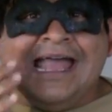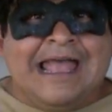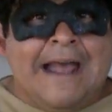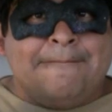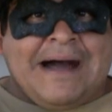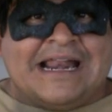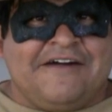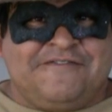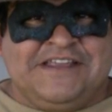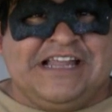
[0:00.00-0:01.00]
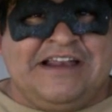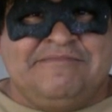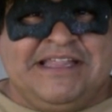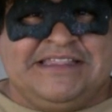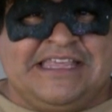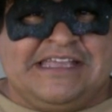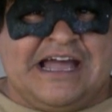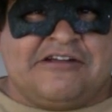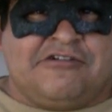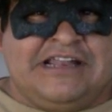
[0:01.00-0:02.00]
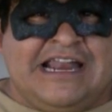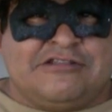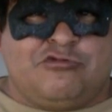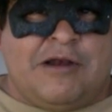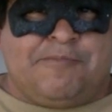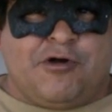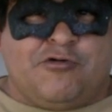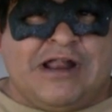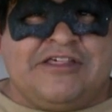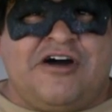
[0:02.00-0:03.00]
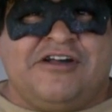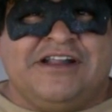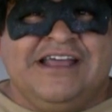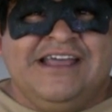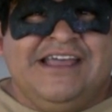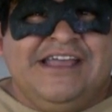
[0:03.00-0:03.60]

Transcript: Para finalmente llegar con el actual procurador y su